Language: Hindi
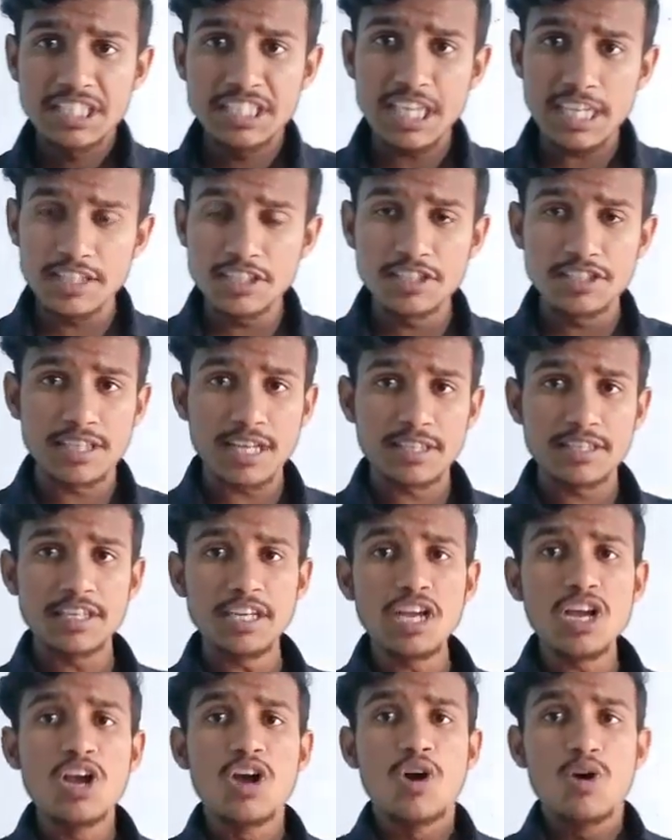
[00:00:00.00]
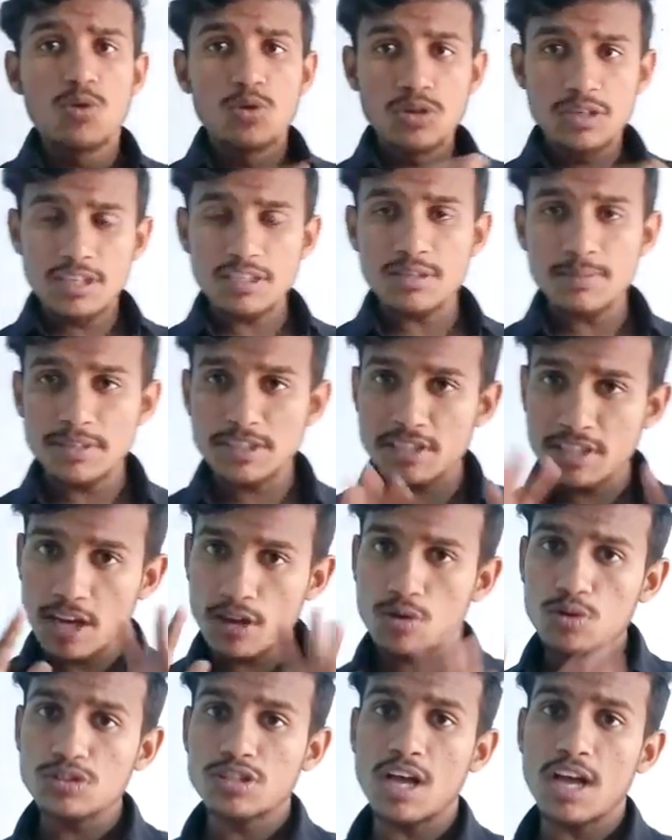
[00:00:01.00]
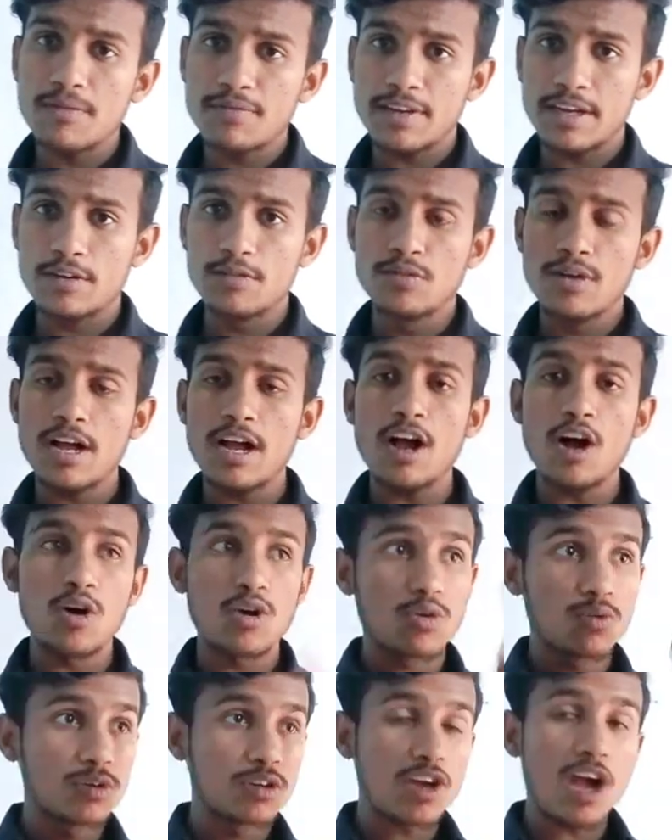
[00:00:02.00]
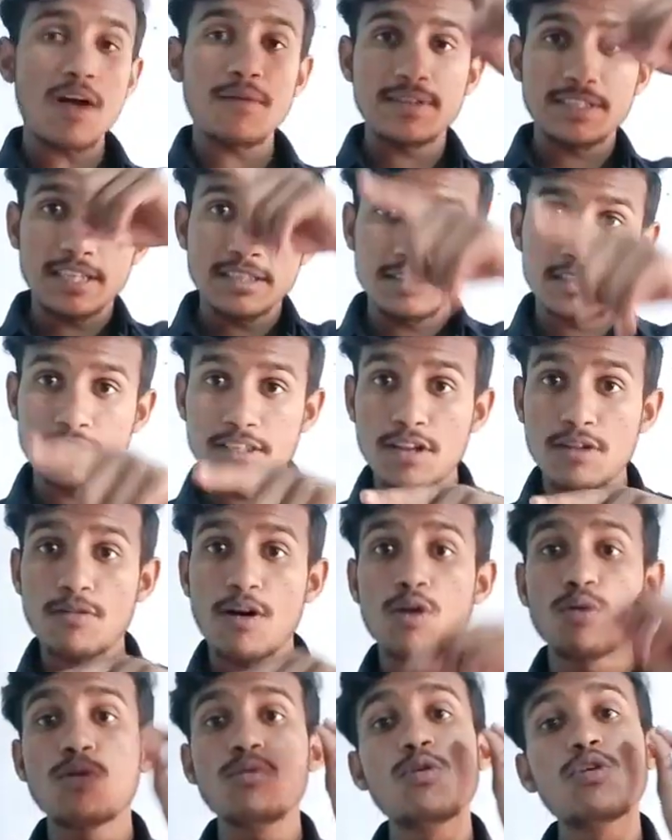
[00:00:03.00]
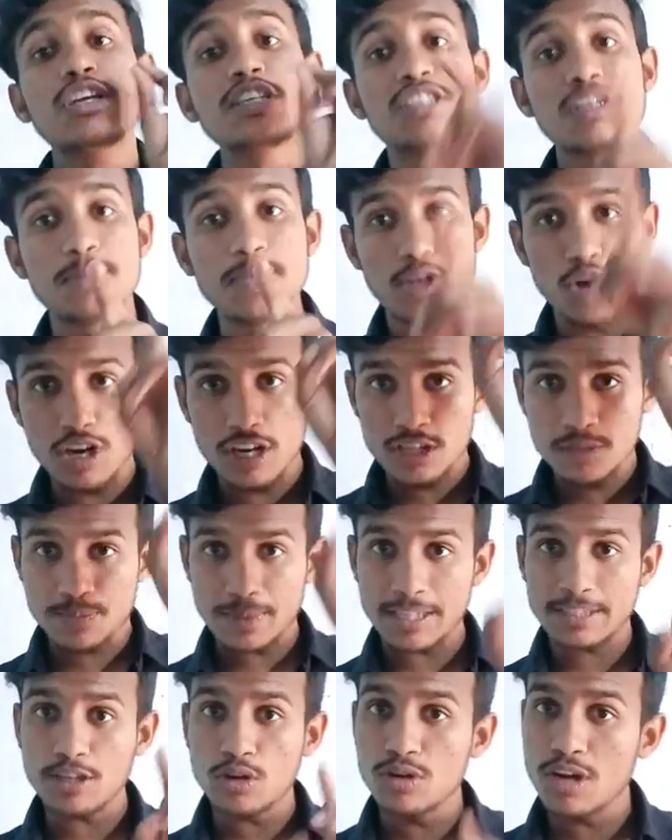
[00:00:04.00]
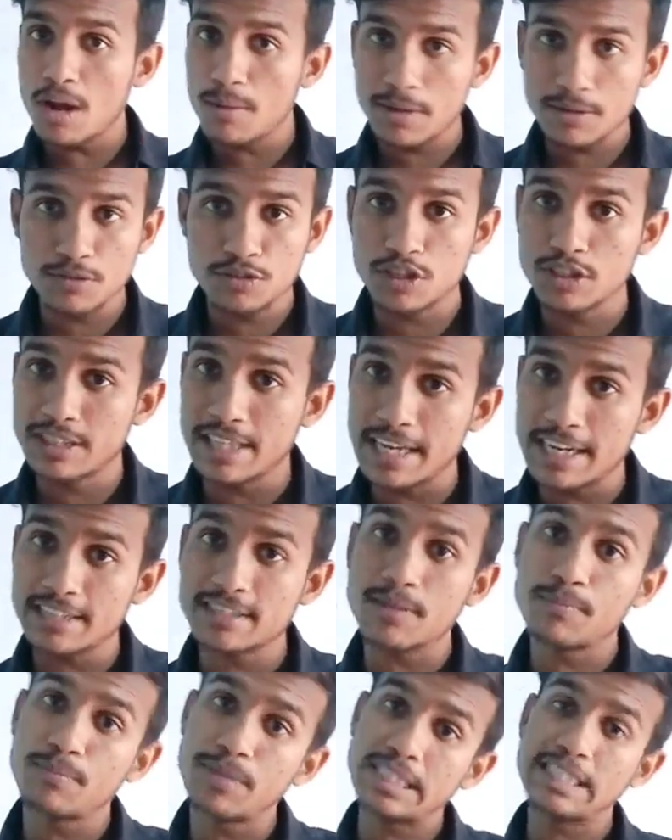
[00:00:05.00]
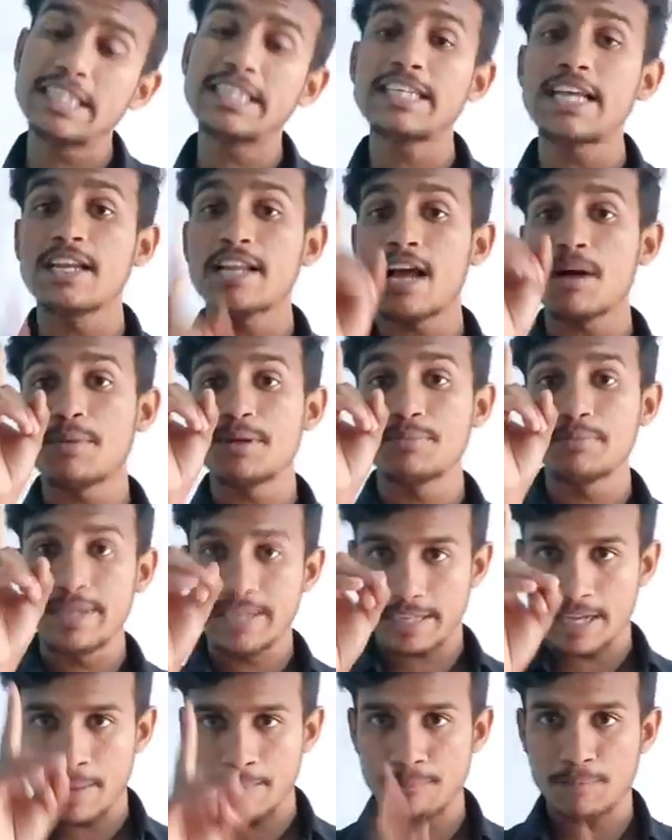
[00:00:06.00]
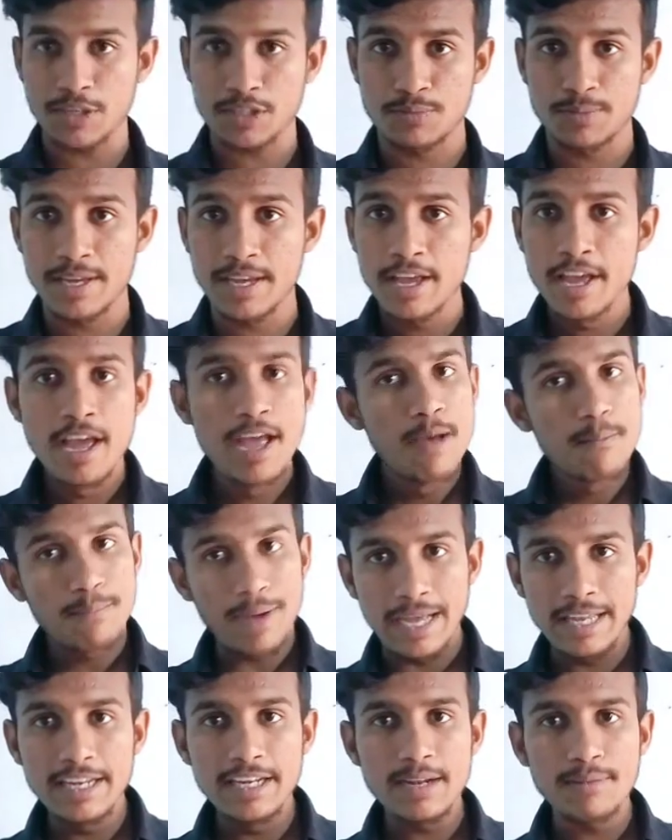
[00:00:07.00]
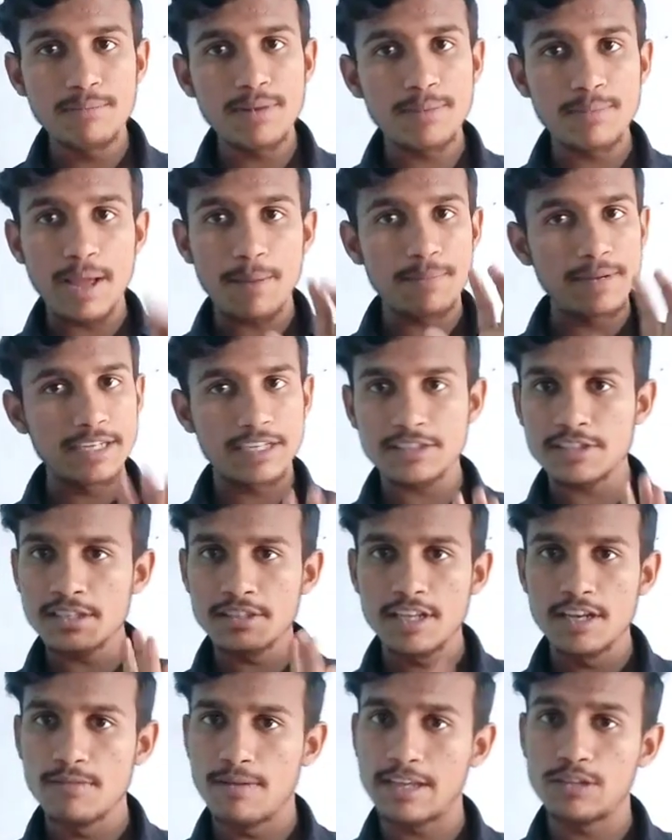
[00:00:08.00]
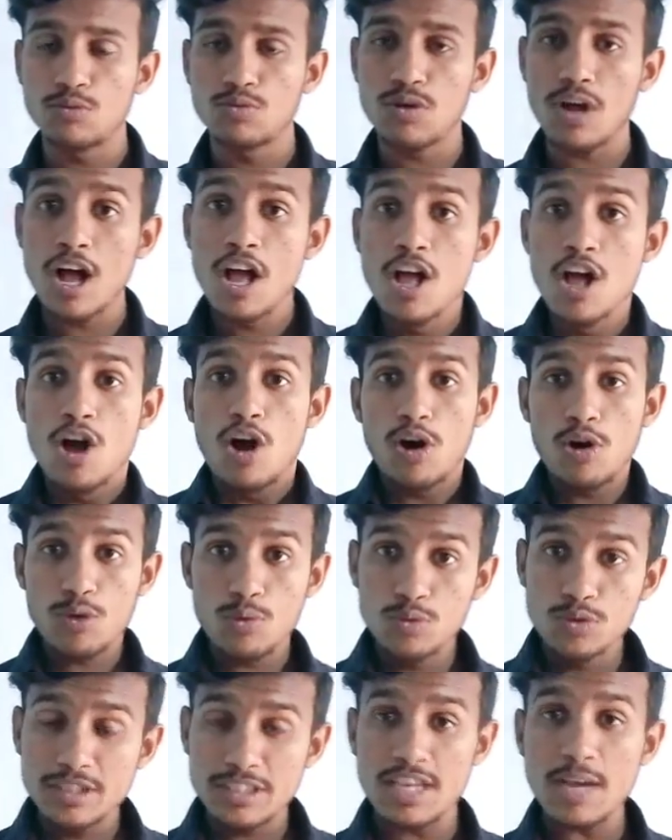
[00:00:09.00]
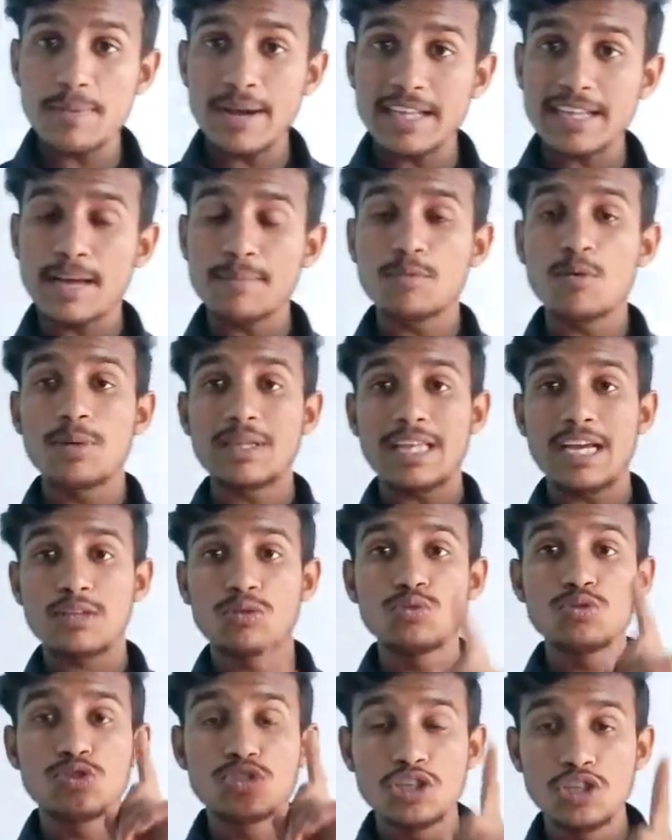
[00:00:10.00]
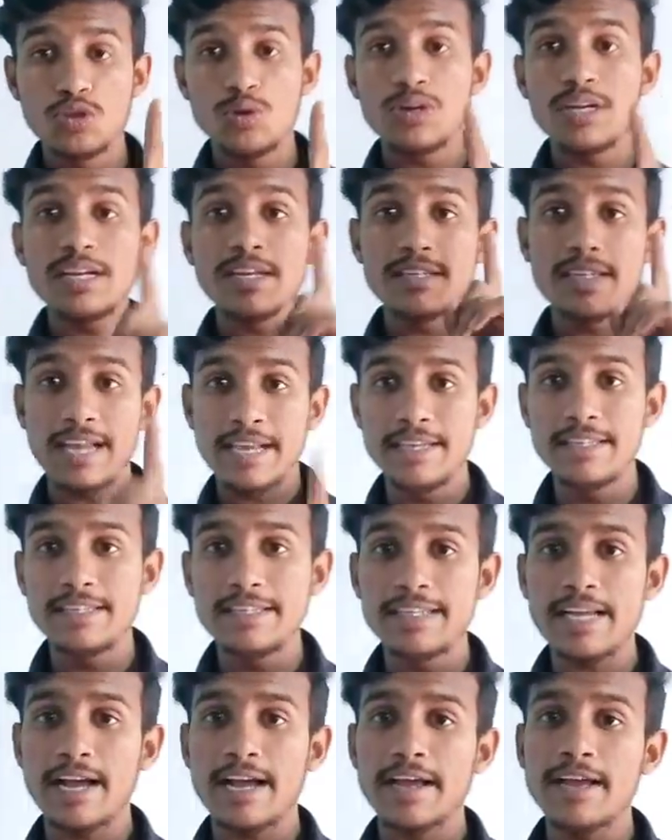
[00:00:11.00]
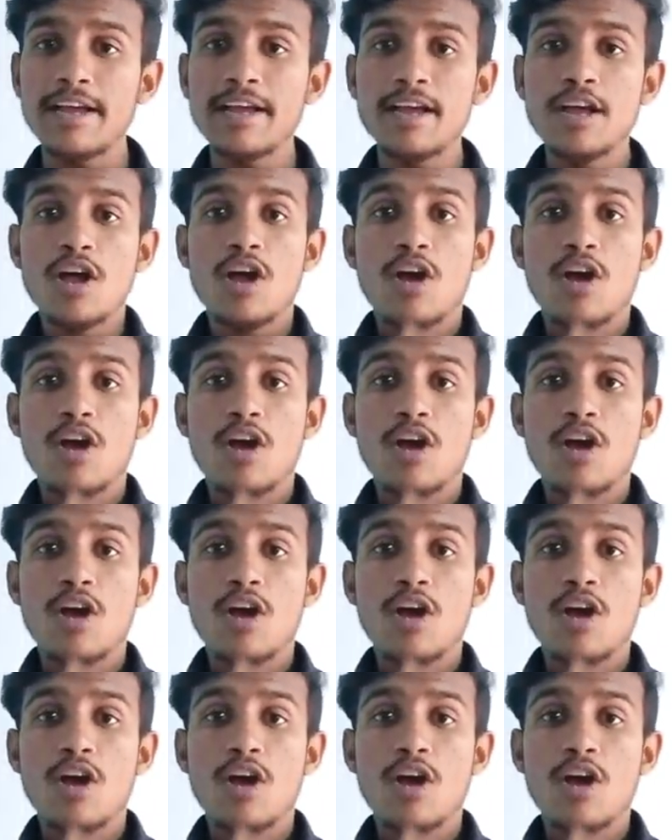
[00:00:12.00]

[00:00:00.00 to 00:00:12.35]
जल्दी जल्दी उनकी समस्या को सॉल्व करूंगा और उनका आवेदन दिलवाऊंगा वो किसी भी कॉलेज में पढ़ता हो इलाहाबाद विश्वविद्यालय संबंधित या इलाहाबाद मेन कैंपस में पहली नंबर में एप्लीकेशन दिलवा दूंगा और उसके बाद आपको बता दू जिन्होंने नहीं दिया है